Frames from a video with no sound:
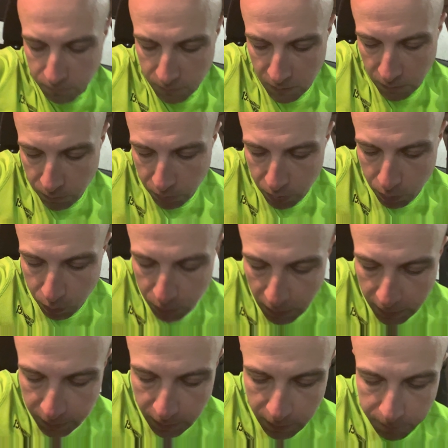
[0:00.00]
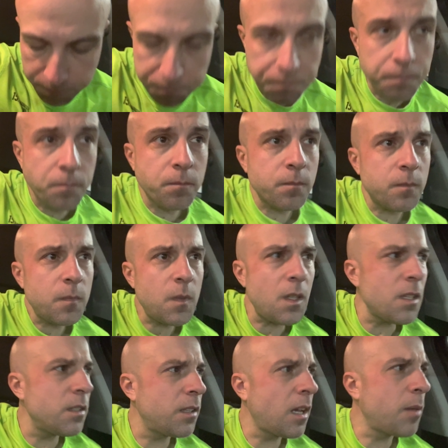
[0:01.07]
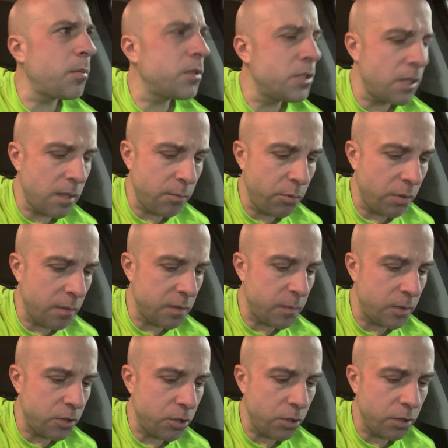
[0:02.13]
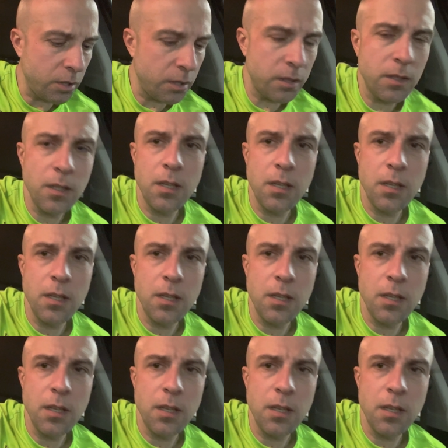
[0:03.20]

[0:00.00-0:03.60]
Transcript: Zawody udane. Tak jak powiedziałem, byłem zmęczony